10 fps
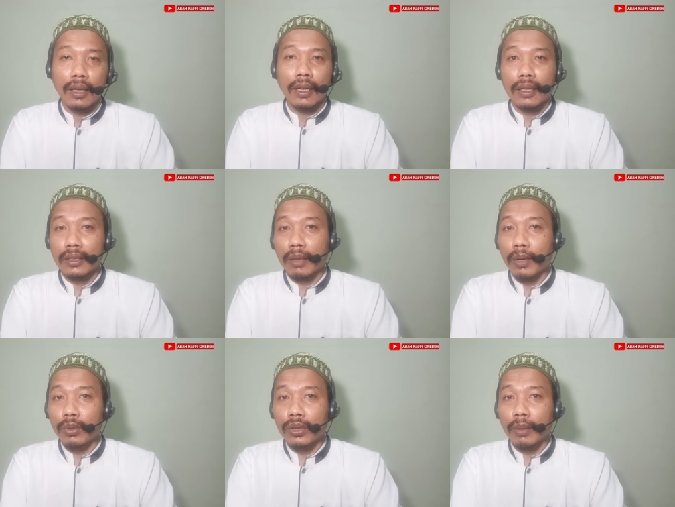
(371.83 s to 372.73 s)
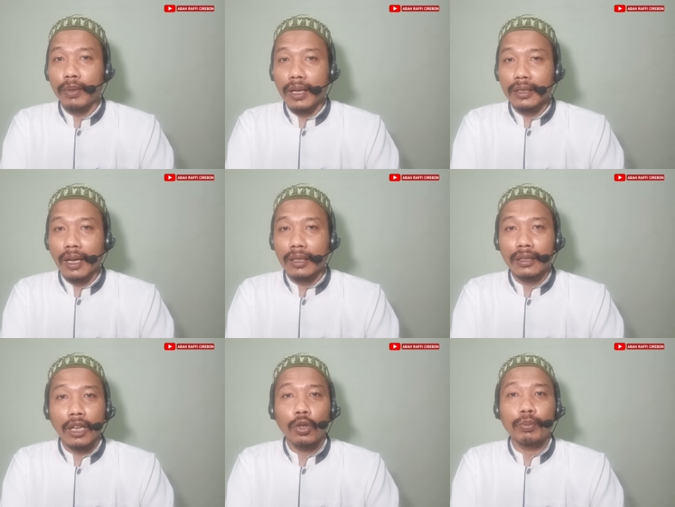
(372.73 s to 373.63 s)
Karena saya manusia biasa,
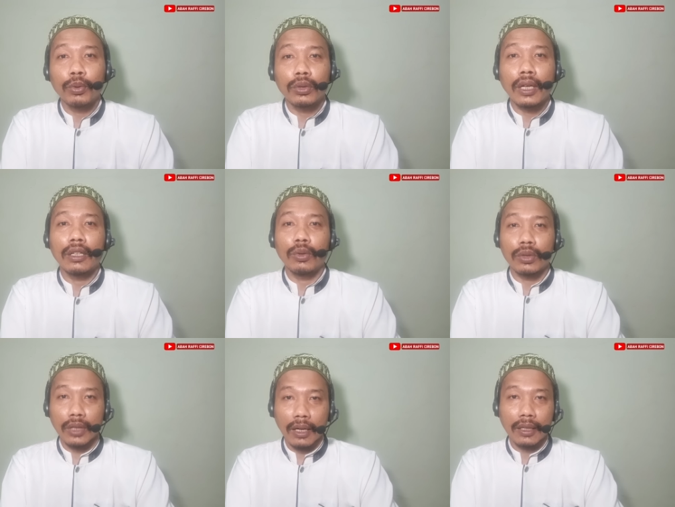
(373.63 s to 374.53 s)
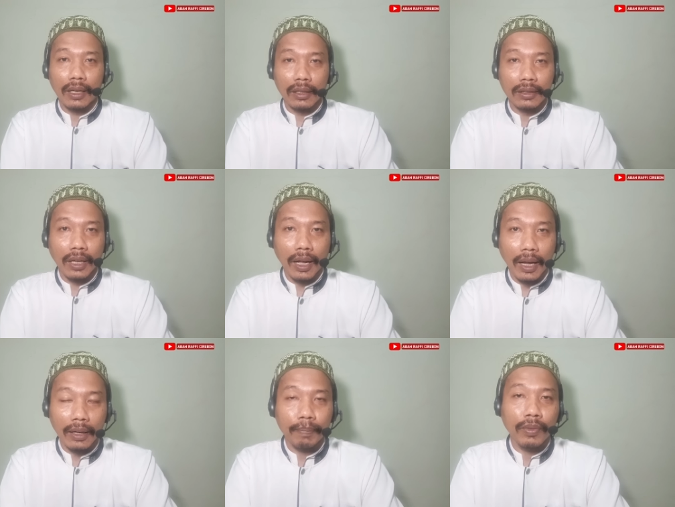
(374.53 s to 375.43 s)
tidak luput dari dosa dan
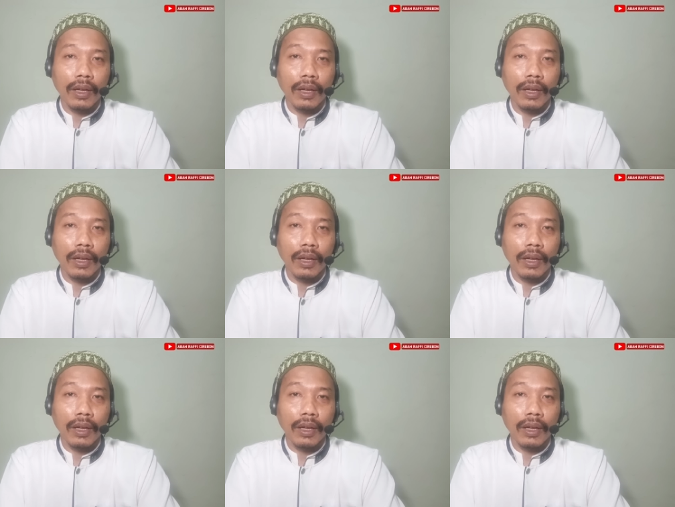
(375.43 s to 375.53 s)
kesalahan.